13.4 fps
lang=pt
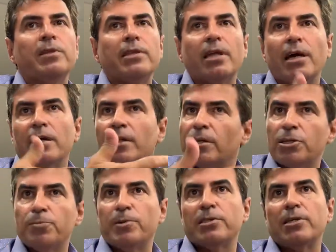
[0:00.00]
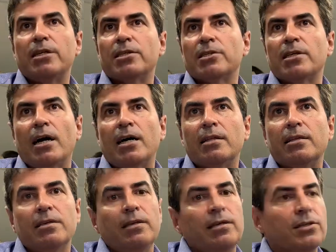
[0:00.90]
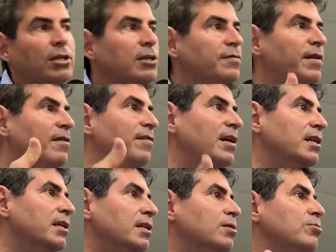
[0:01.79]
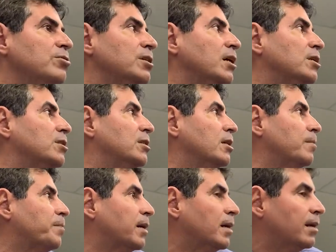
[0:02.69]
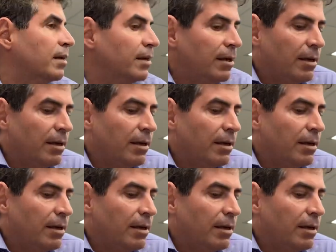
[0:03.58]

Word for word: técnica especializada e a gente vai avaliando dia a dia para